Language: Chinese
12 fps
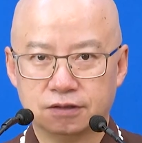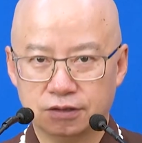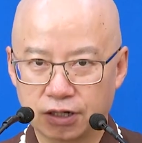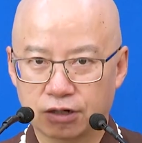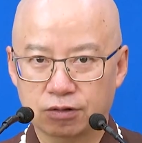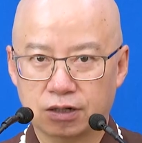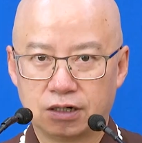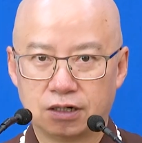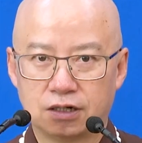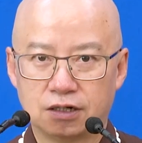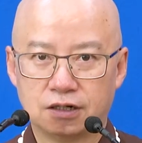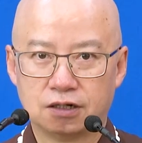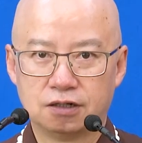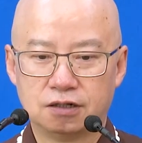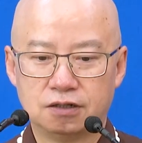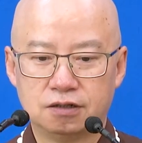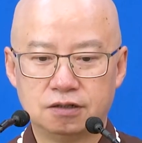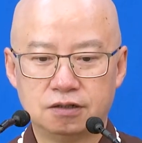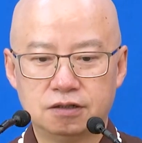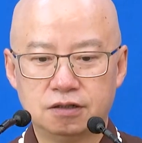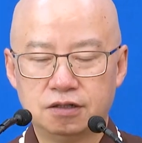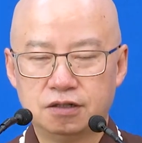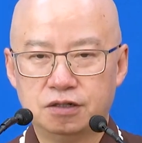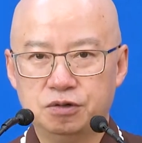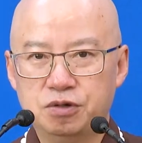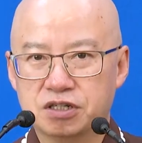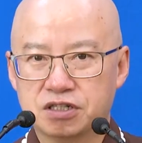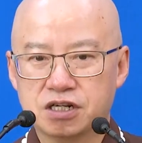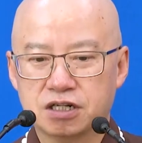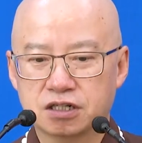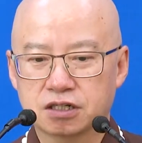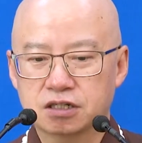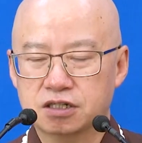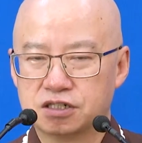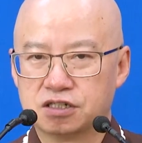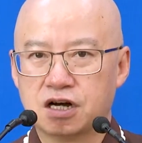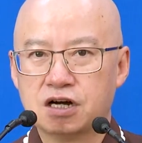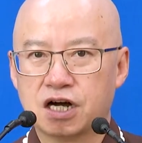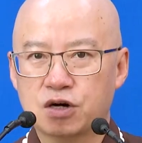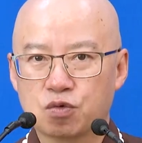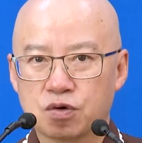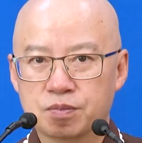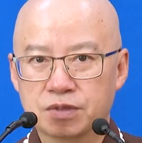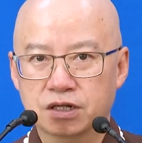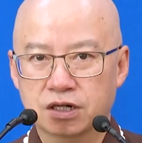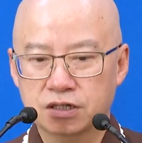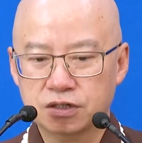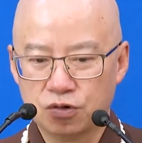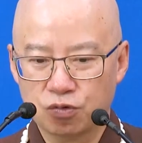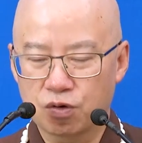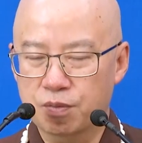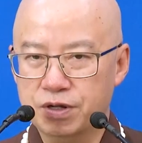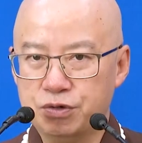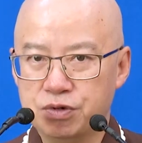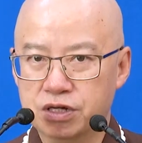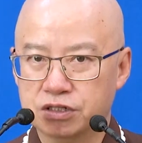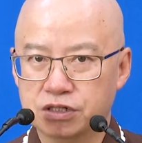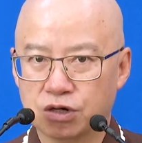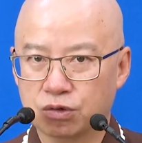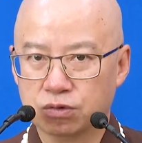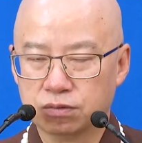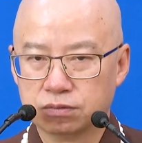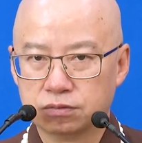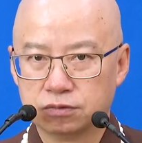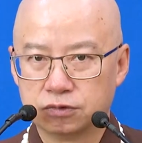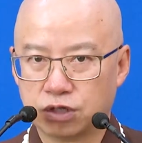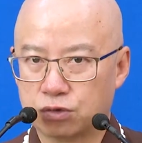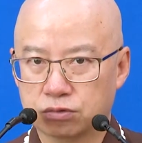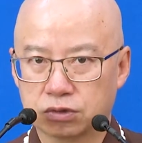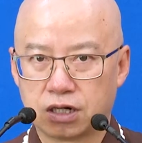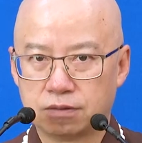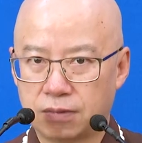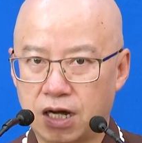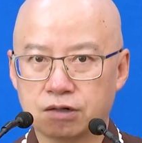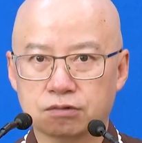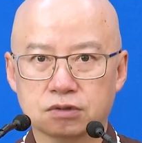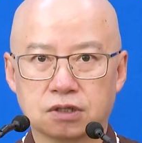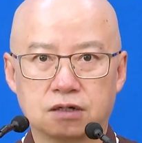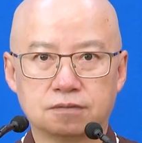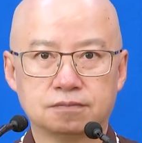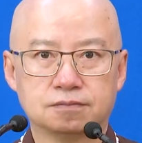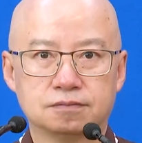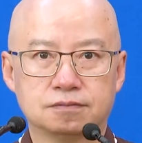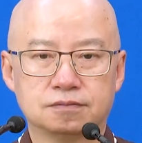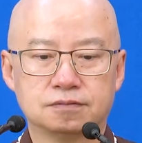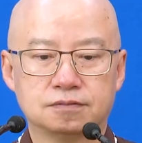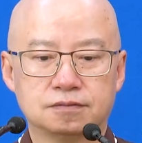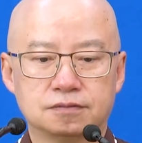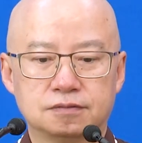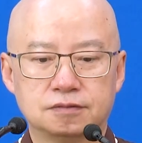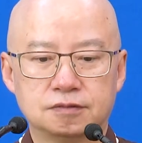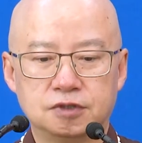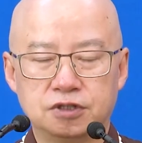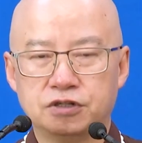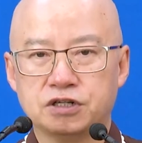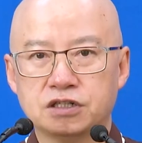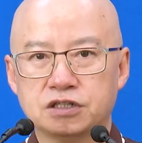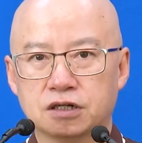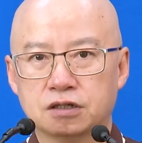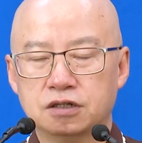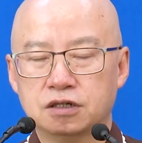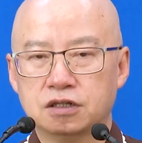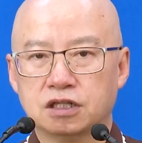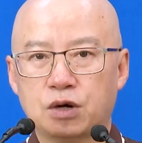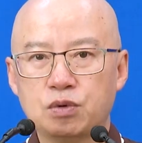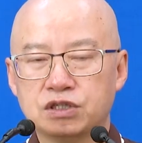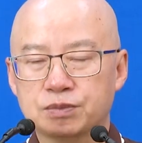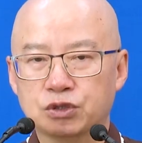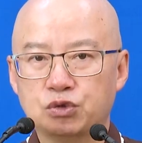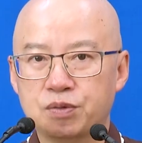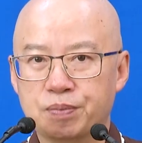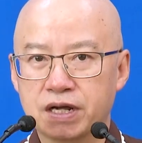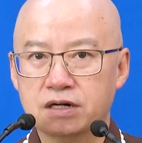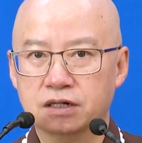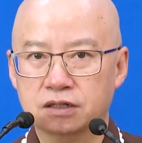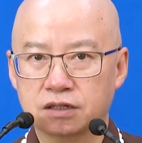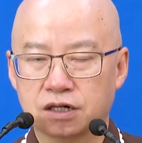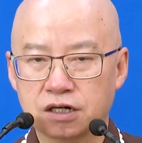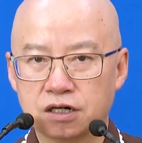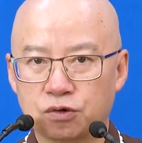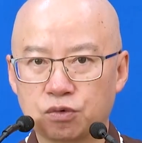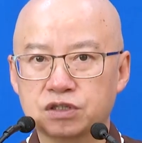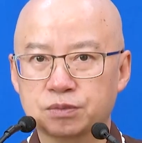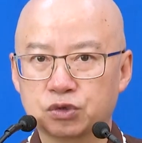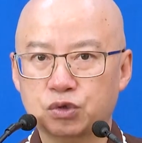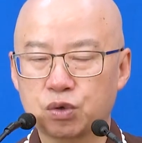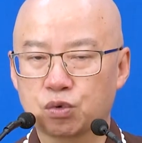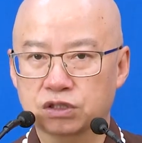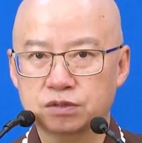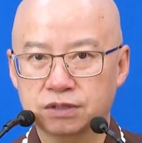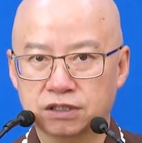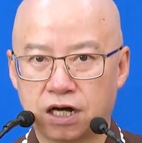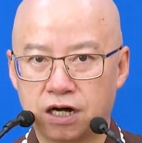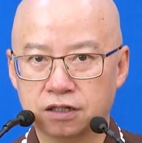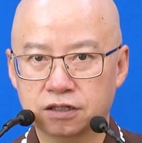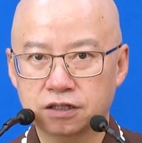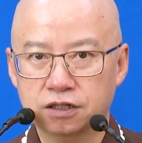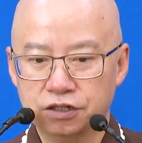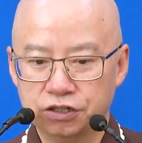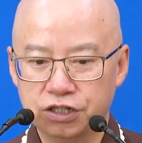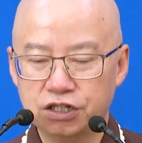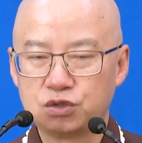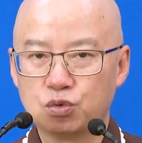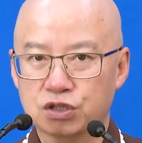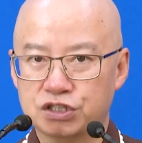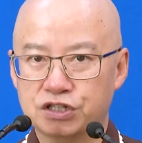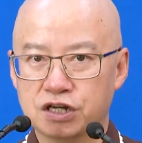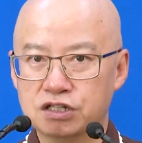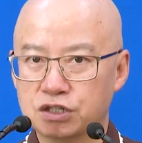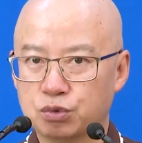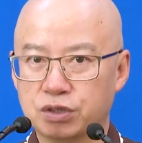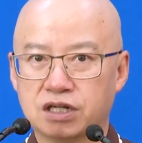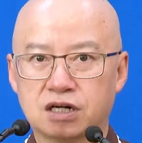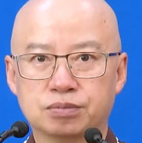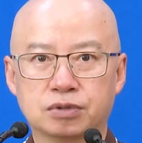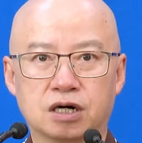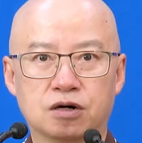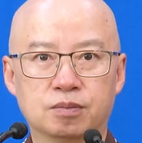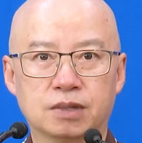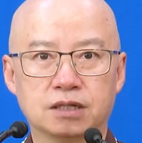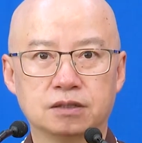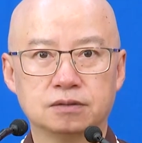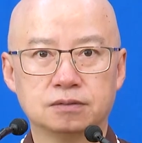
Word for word: 要啊！越是那个伤害我们的人，我们越是要照顾他、爱护他。要想想，他为什么对别人很好，为什么对我这么差呢？一定是我前世对他不好嘛。